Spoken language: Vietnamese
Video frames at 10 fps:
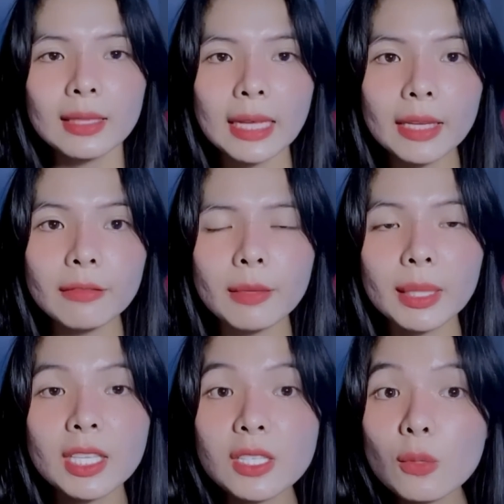Thay vì
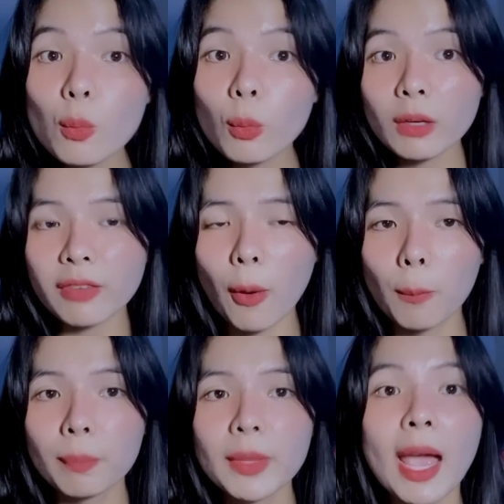bạn nhìn xung quanh
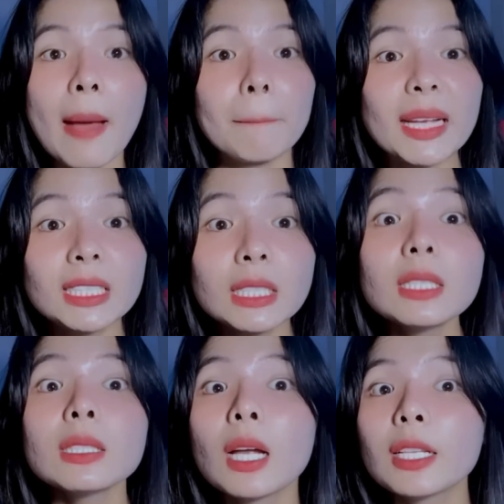phòng, bạn
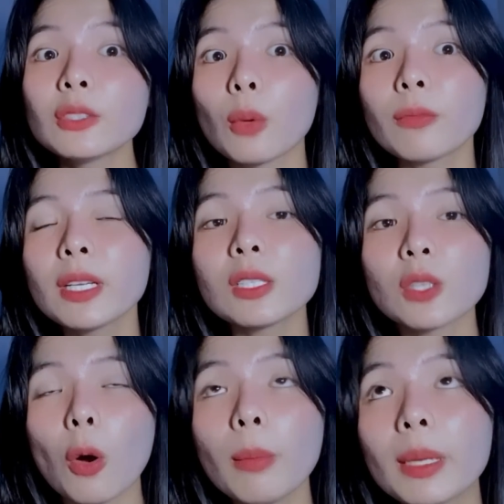ngước lên chỗ phía cửa
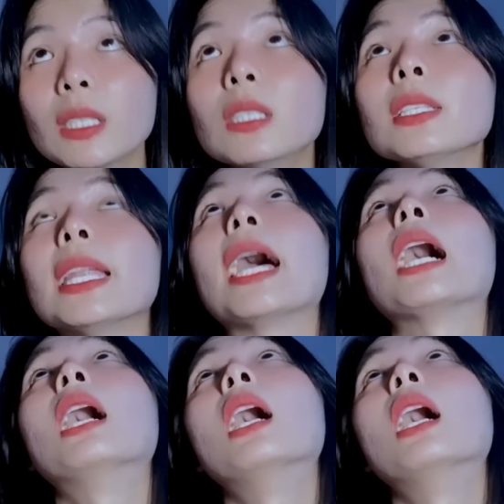sổ, bạn ngước gì nè.